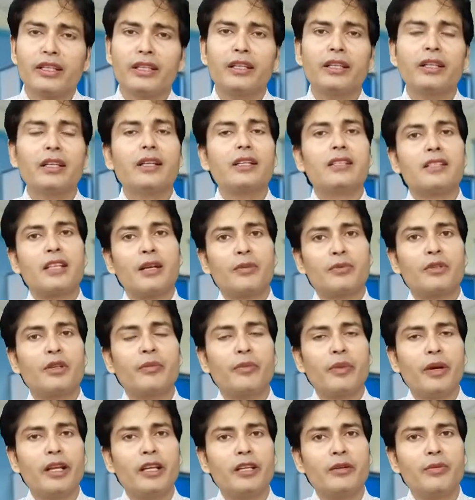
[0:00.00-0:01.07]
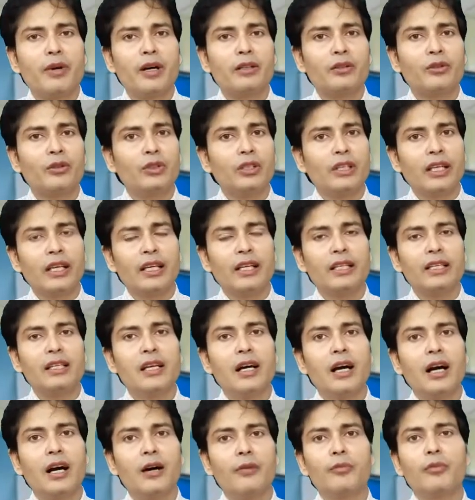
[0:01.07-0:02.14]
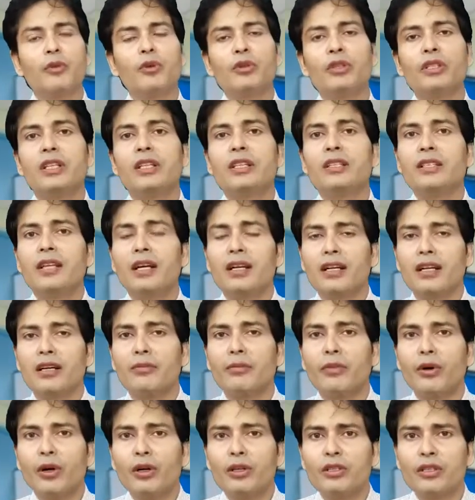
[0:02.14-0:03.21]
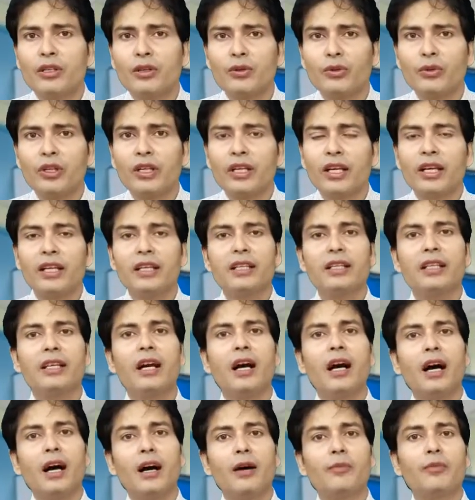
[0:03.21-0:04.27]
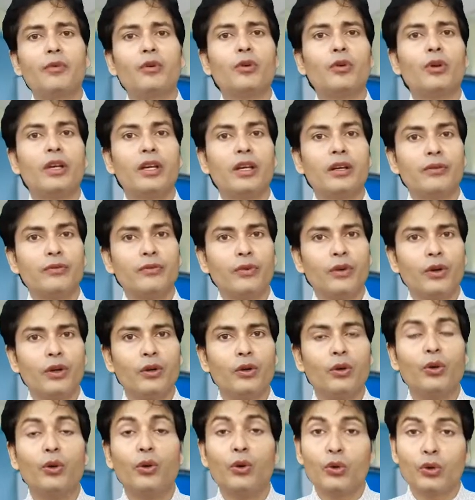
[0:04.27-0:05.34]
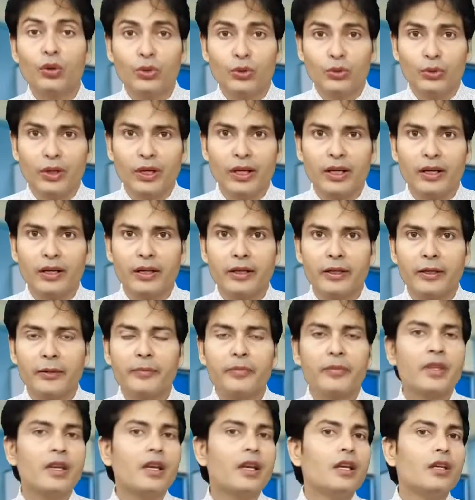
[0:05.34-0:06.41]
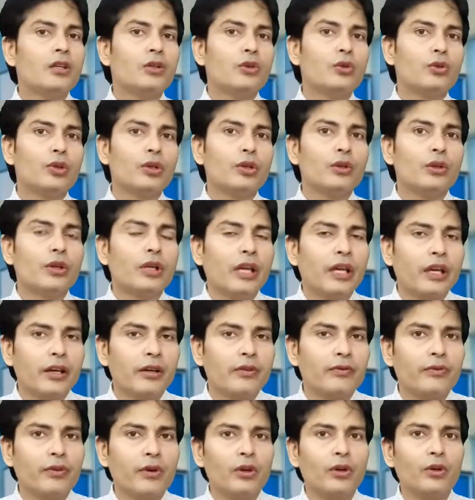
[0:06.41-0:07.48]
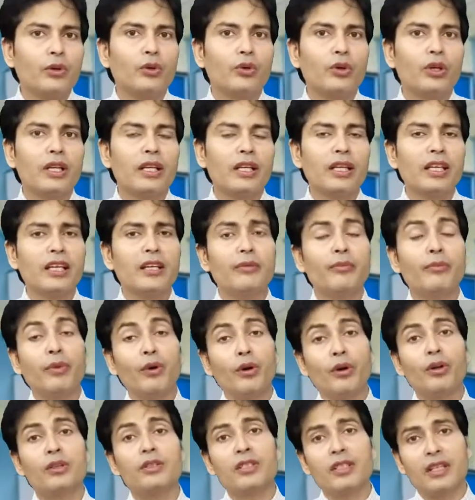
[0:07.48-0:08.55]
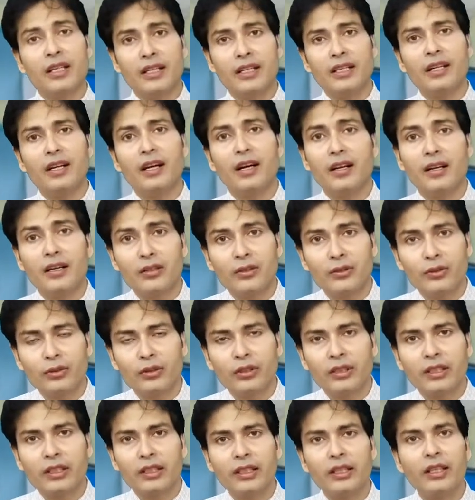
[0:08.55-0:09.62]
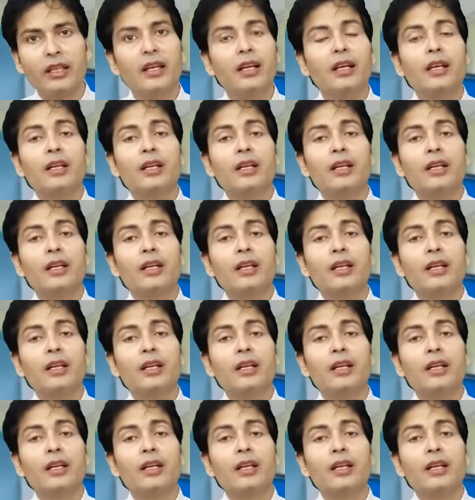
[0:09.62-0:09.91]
हैं सबसे पहली बात तो ये है कि आपको ये जानना बहुत ज़रूरी है कि आपको हेयर फॉल हो क्यों रहा है क्योंकि हेयर फॉल होने के बहुत सारे कारण होते हैं